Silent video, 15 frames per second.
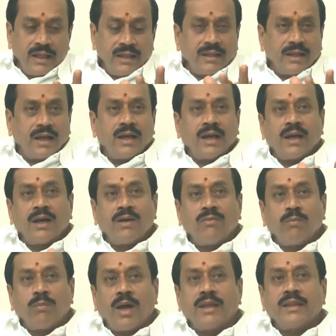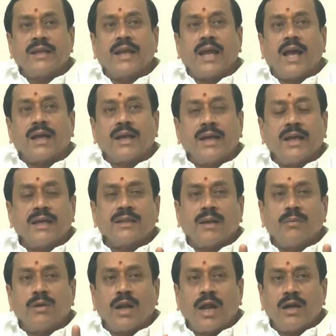இந்த மாதிரியாக
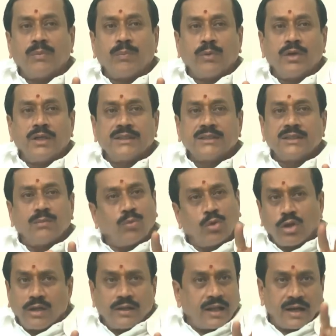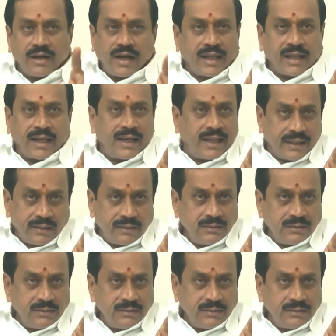தமிழ்நாடு போலீஸ் முதல் தரம் நடக்கலை